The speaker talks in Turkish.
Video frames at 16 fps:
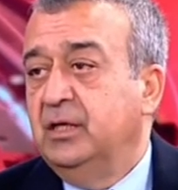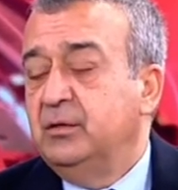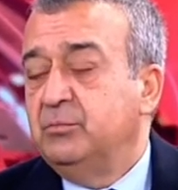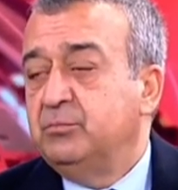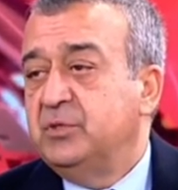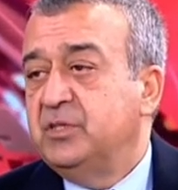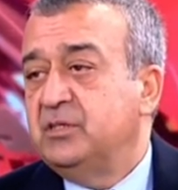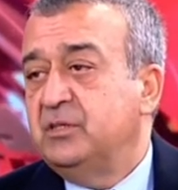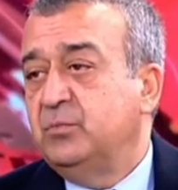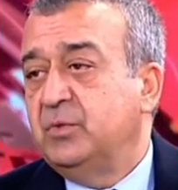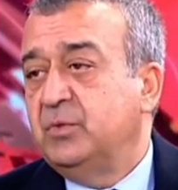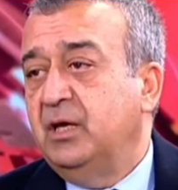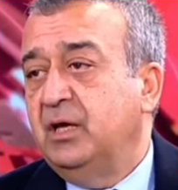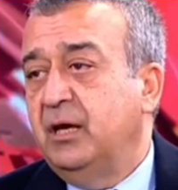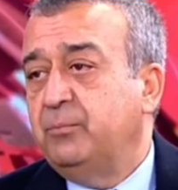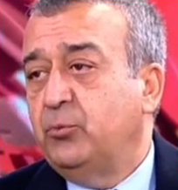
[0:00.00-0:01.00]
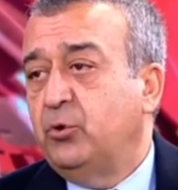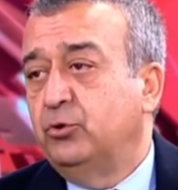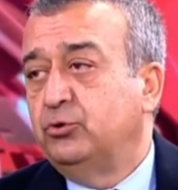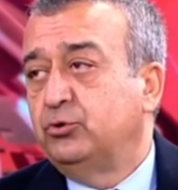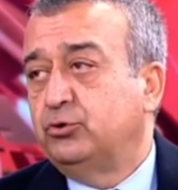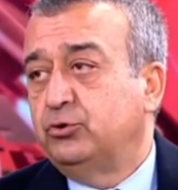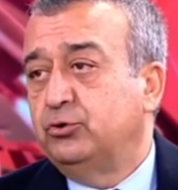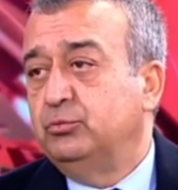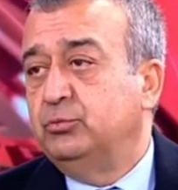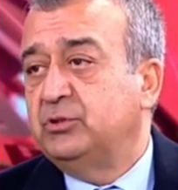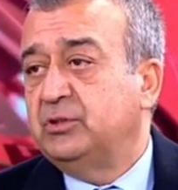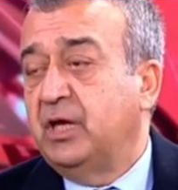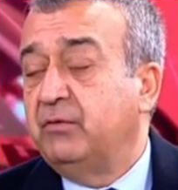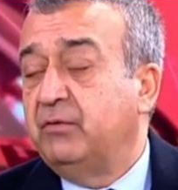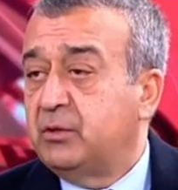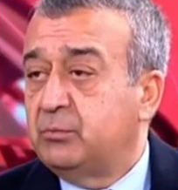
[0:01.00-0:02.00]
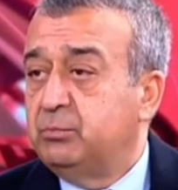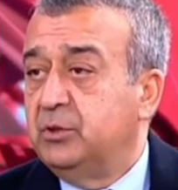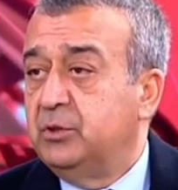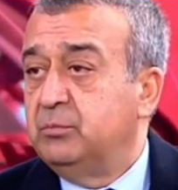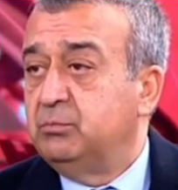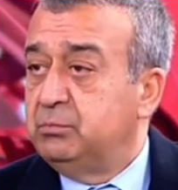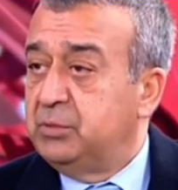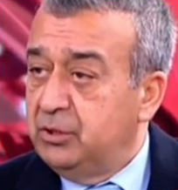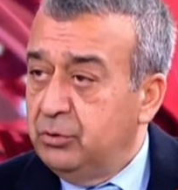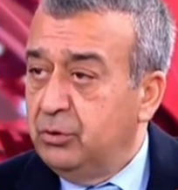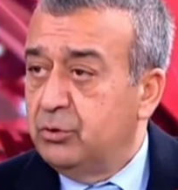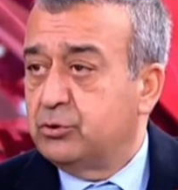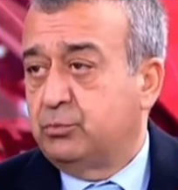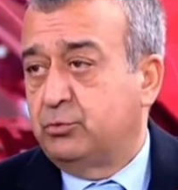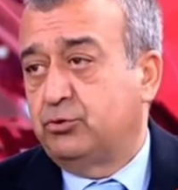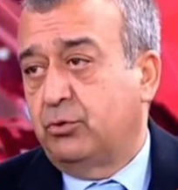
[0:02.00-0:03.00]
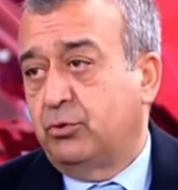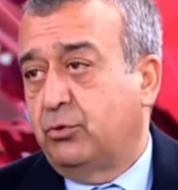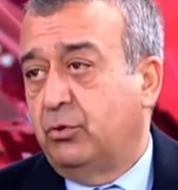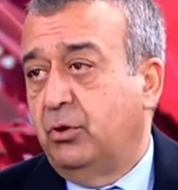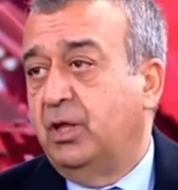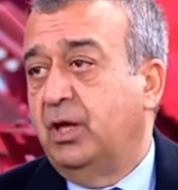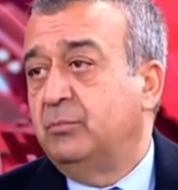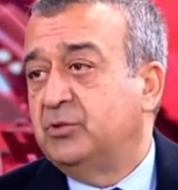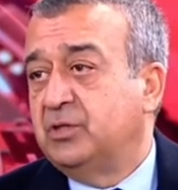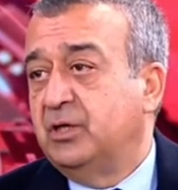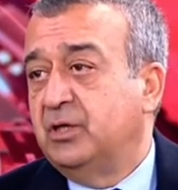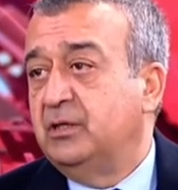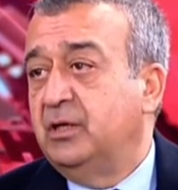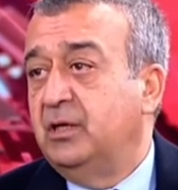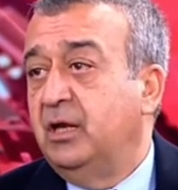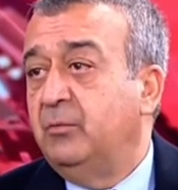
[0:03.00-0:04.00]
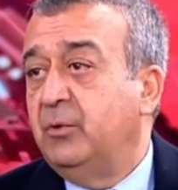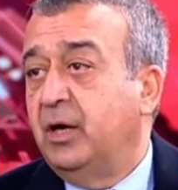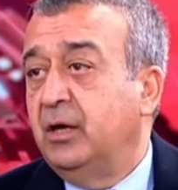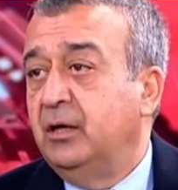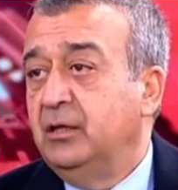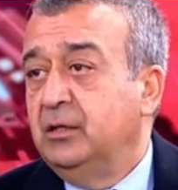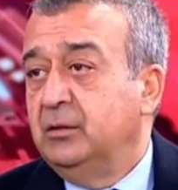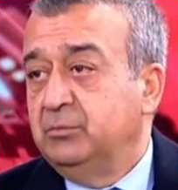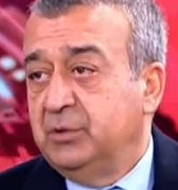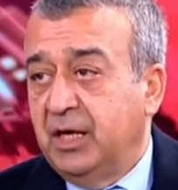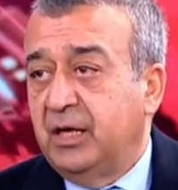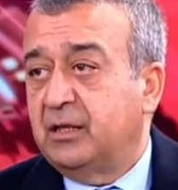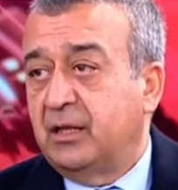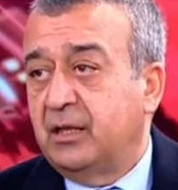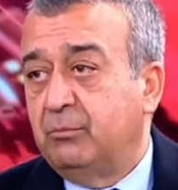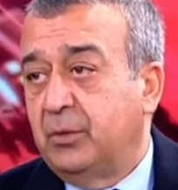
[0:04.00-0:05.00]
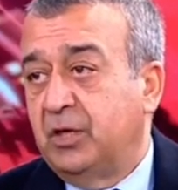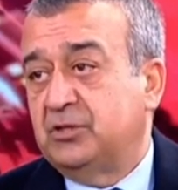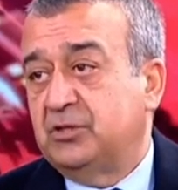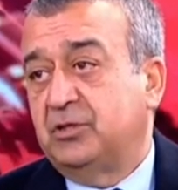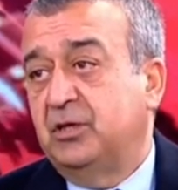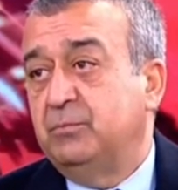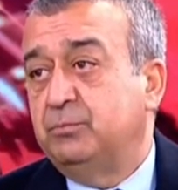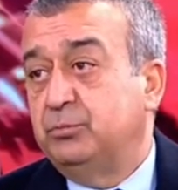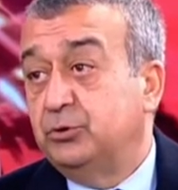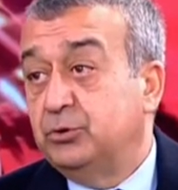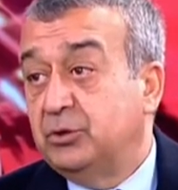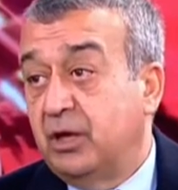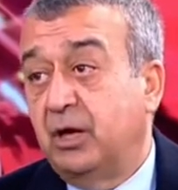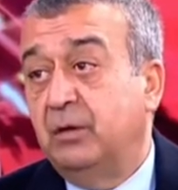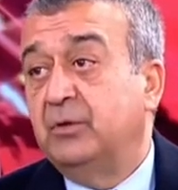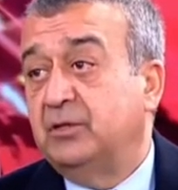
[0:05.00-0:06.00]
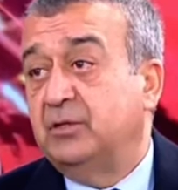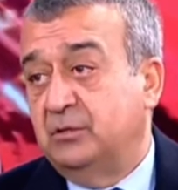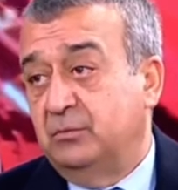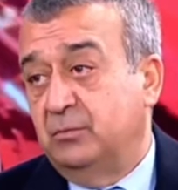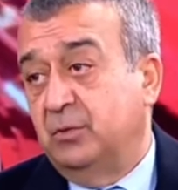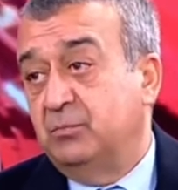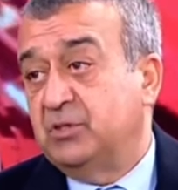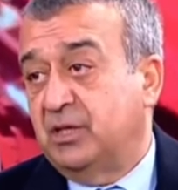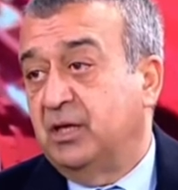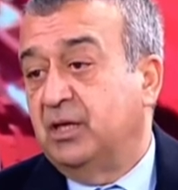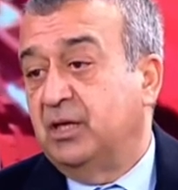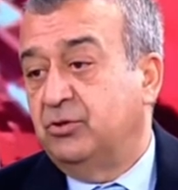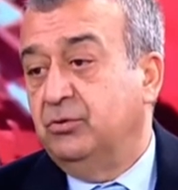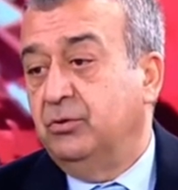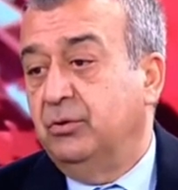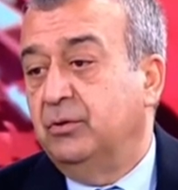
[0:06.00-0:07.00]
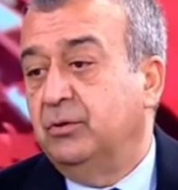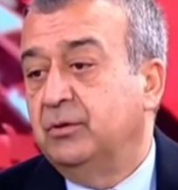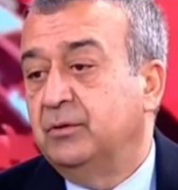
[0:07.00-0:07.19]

Bizim de hep konuştuğumuz evet biliyoruz bu çok kolay bir şey değil ama bir yerden başlayıp bunu devam ettirmemiz Burada gerekiyor. Burada özellikle